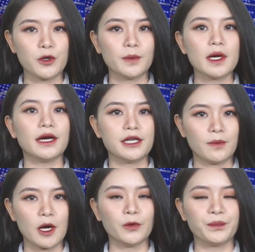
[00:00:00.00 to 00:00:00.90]
đột ở
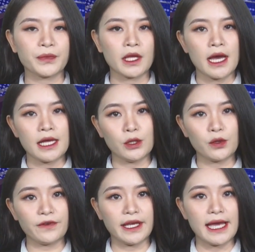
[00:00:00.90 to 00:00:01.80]
Đông Âu. Thưa
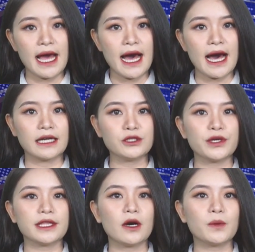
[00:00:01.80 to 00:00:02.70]
quý vị, hãng
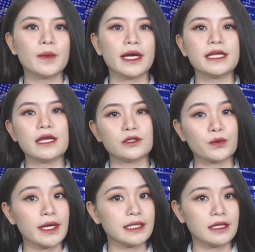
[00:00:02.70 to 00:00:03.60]
truyền thông Mỹ
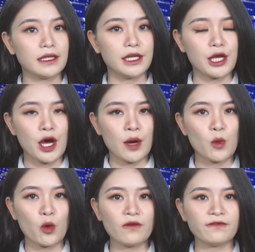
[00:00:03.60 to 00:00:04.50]
Newsweek đưa tin,
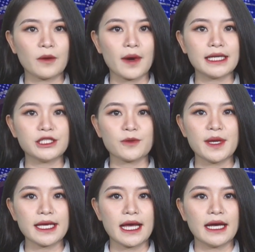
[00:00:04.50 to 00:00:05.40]
Bộ Quốc phòng Anh cho
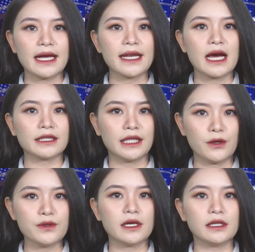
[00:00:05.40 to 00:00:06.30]
biết Nga đang
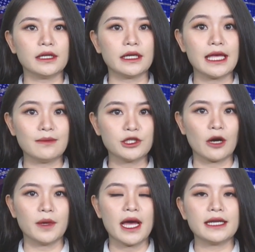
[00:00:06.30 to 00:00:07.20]
thiếu nhân lực nghiêm
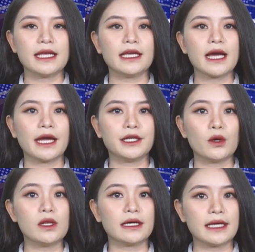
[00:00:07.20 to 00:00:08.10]
trọng để tiến hành
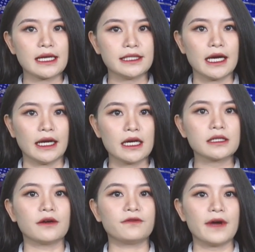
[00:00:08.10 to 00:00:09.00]
nỗ lực ngăn chặn các
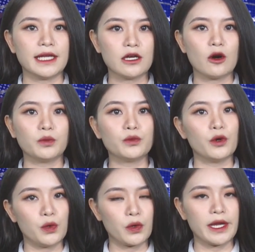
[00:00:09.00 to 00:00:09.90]
đợt phản công
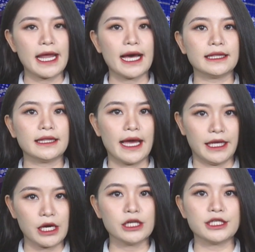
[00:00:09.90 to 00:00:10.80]
của Ukraine tại
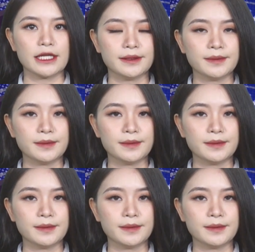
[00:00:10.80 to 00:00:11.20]
Kherson.